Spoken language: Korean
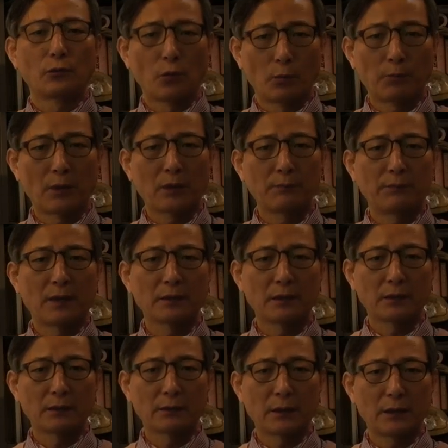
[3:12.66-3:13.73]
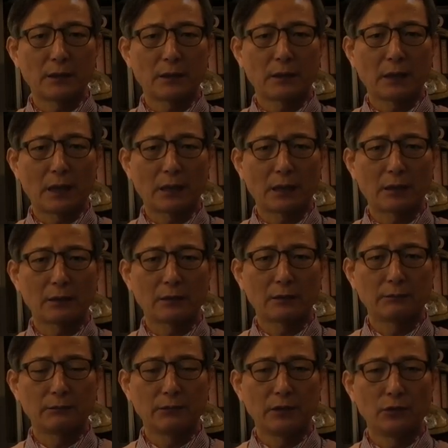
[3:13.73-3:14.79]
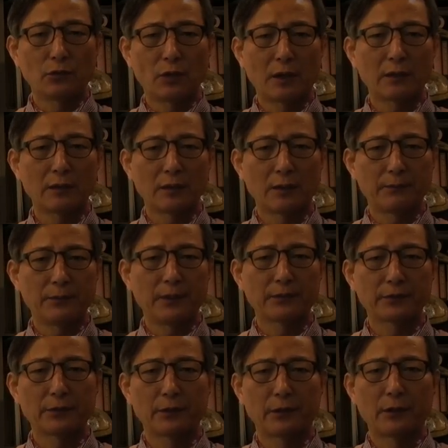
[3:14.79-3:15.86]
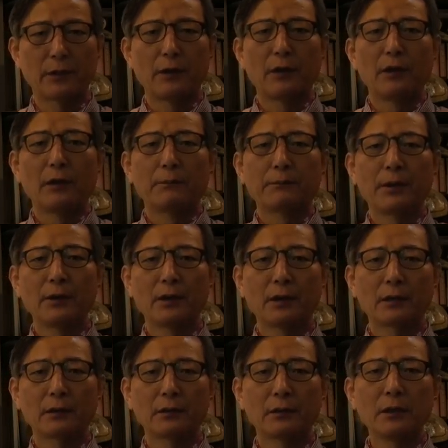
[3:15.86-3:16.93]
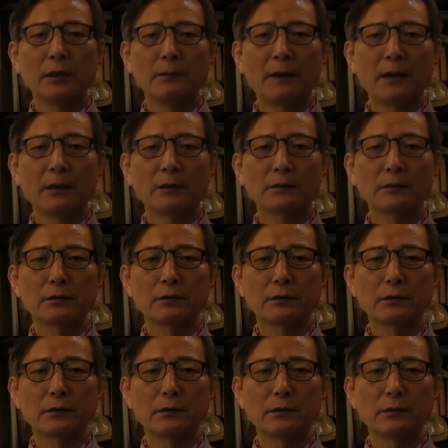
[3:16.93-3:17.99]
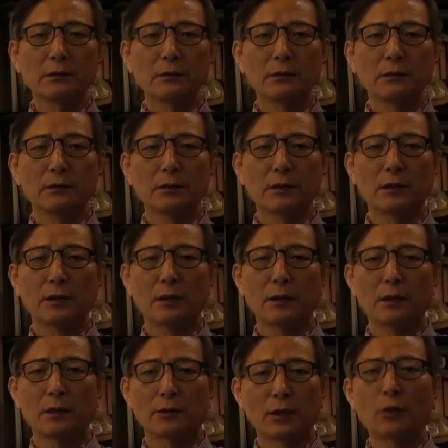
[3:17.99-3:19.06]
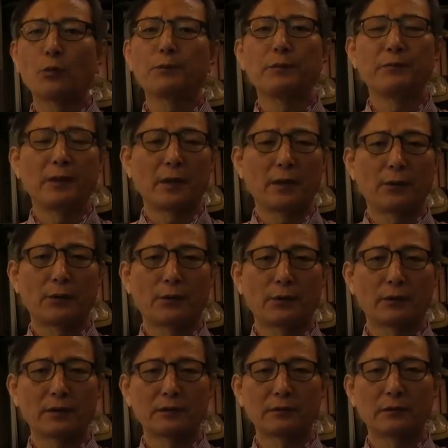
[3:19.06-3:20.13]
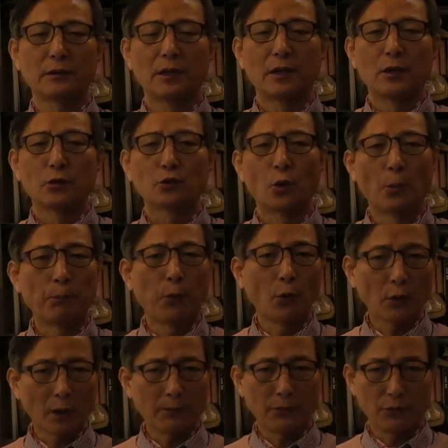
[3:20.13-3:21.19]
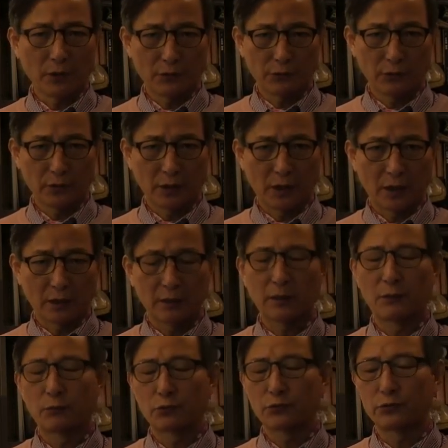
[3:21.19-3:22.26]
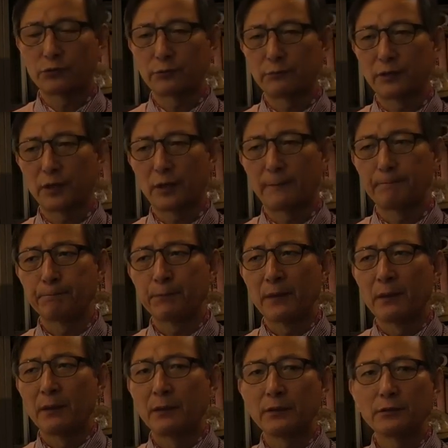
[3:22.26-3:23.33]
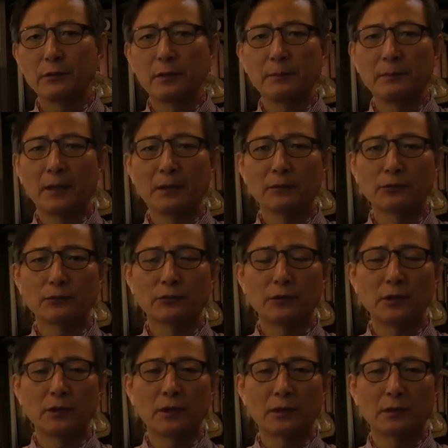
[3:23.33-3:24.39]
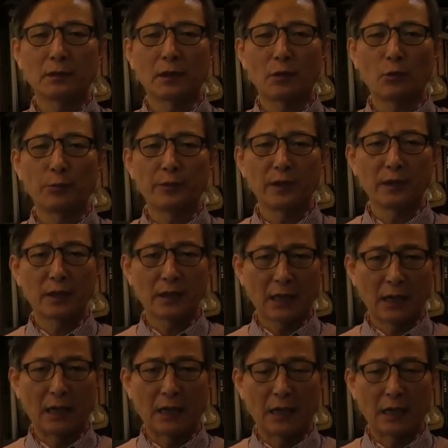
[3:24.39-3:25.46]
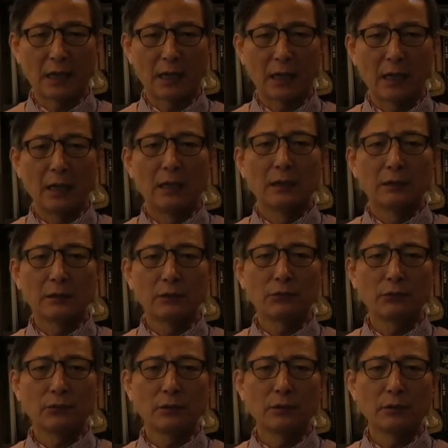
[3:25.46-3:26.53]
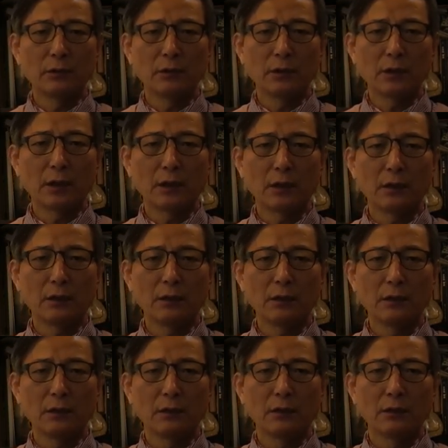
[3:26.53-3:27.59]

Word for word: 똑바른 방향으로 가, 가게끔 인도하는 데 비해서 평가는 일방적인 예, 괴롭힘이에요. 그래서 조폭에 비유할 수 있다 이렇게 볼 수 있습니다. 그래서 일방적으로 일간을 괴롭히니까 결국은 일간이